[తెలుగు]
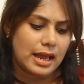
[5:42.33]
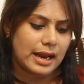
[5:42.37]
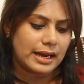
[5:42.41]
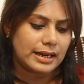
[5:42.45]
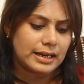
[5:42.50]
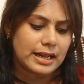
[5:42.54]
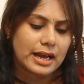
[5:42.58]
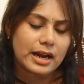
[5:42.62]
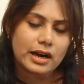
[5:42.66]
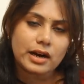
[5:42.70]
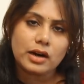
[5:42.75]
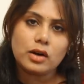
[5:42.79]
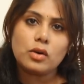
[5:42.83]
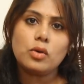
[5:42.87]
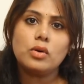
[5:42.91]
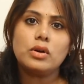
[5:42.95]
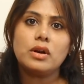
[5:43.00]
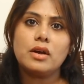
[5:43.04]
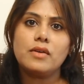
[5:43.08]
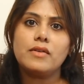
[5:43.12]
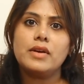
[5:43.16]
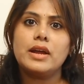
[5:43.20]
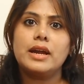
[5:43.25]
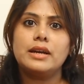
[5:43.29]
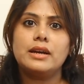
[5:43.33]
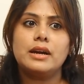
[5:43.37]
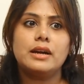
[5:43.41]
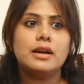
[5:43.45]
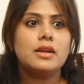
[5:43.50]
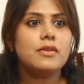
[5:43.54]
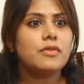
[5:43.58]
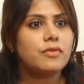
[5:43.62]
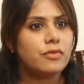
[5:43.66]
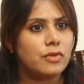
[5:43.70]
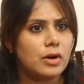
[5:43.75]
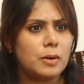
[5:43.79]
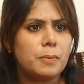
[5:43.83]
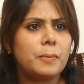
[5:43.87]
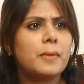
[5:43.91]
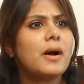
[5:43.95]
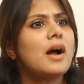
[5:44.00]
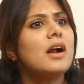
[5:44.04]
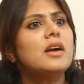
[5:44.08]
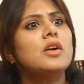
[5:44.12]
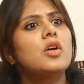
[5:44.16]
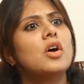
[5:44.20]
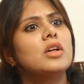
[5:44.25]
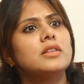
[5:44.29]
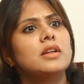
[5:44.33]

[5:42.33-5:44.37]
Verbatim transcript: ఏంటి ఎక్కడ కొన్నావు ఏంటంటే ఫ్లిప్కార్ట్